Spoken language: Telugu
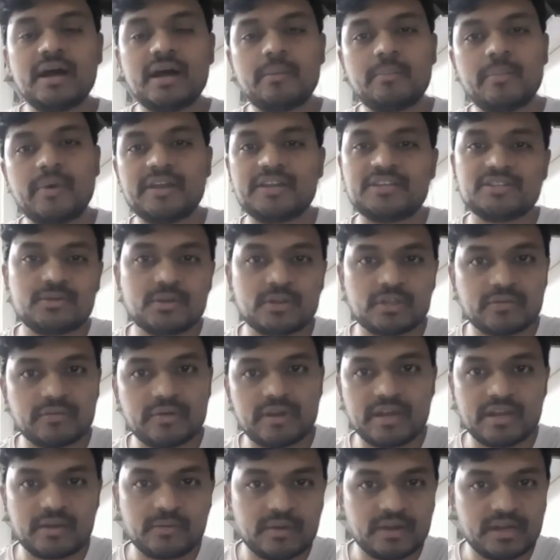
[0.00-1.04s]

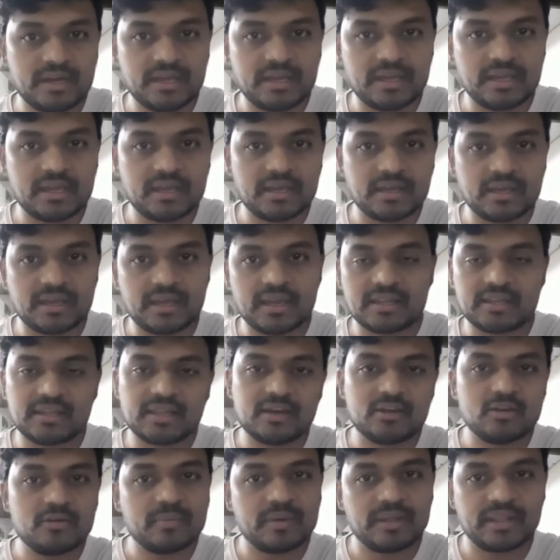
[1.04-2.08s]
పరిష్కృతమైనటువంటి
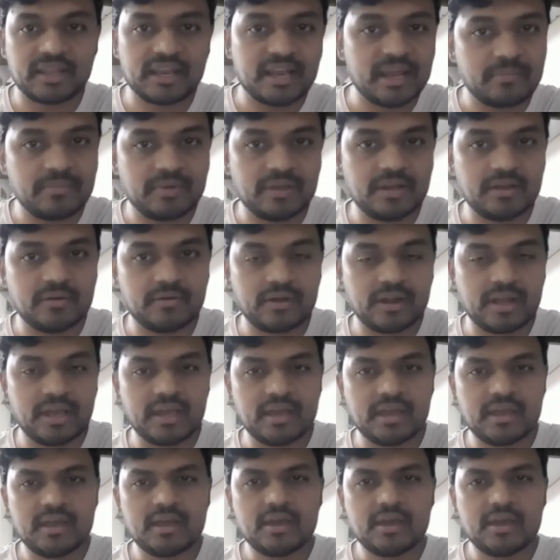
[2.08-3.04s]
కీర్తనలు మనకి లభ్యంలో ఉన్నాయి